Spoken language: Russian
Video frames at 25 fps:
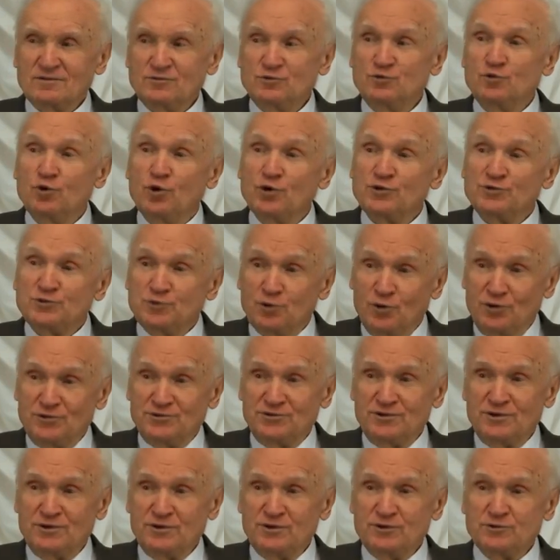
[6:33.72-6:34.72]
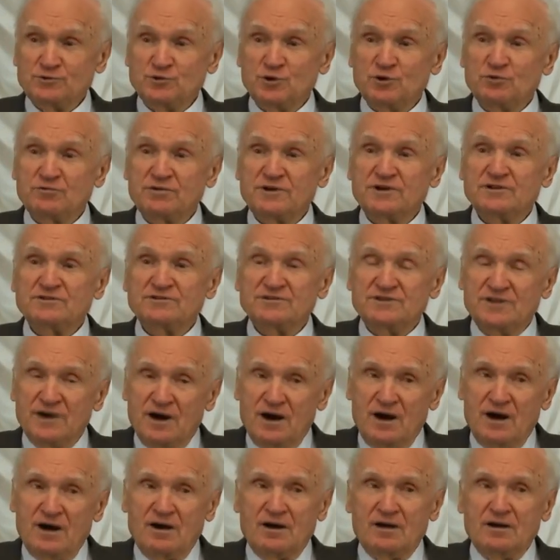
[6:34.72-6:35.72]
Но тот, кто говорит,
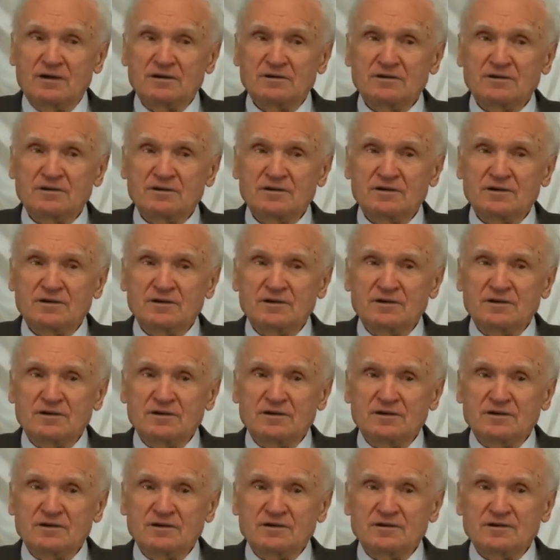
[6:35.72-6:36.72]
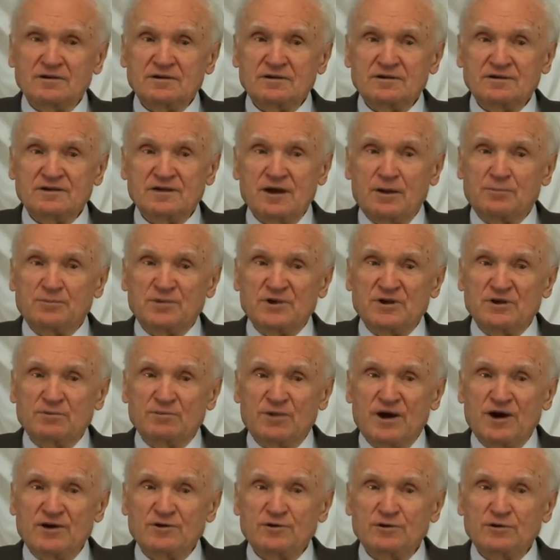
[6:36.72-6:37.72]
да, я
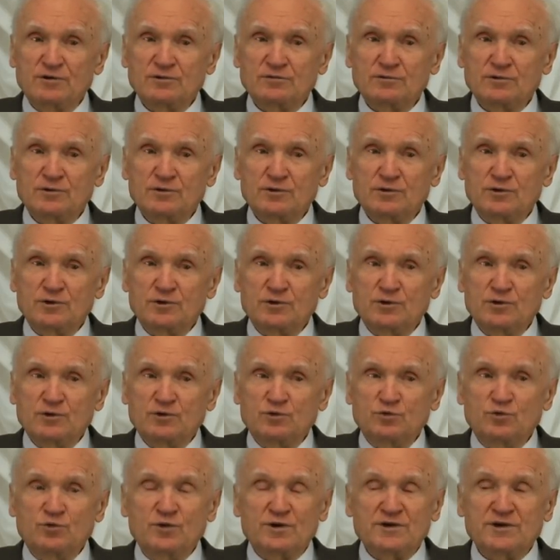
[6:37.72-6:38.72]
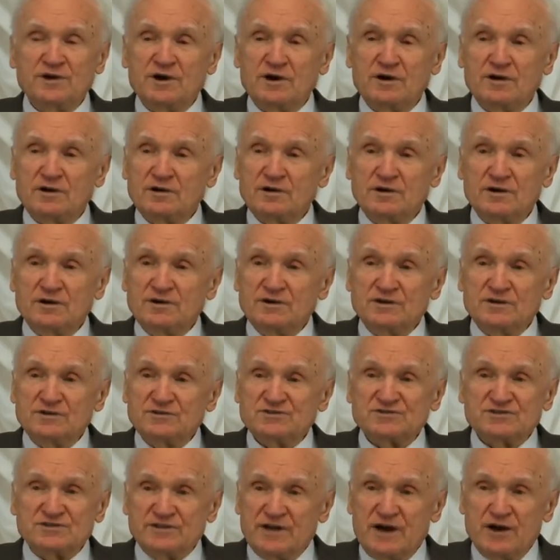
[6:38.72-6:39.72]
понимаю, но я
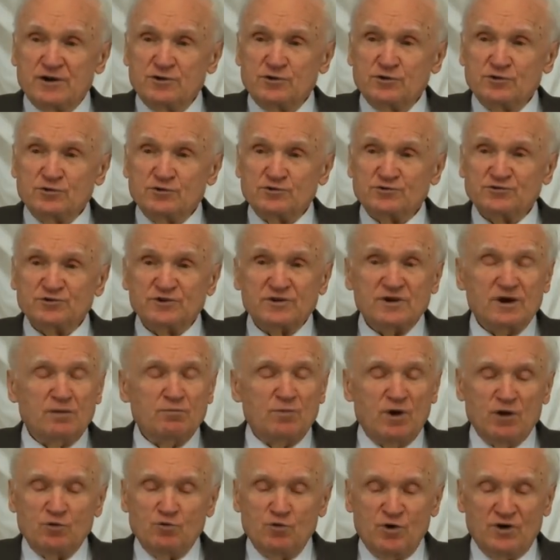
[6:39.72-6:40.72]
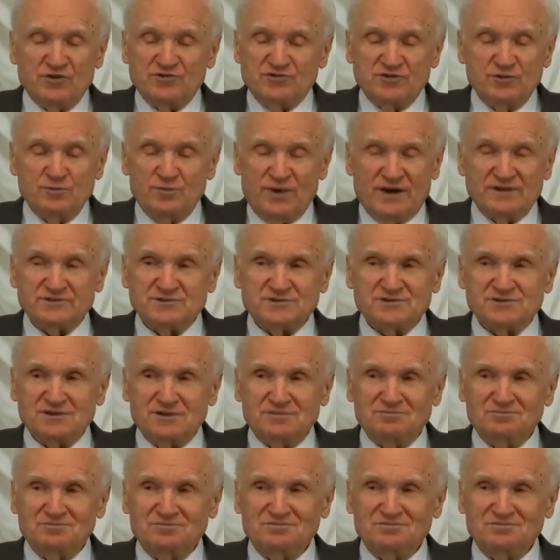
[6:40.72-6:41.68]
знаю, что я могу ошибаться.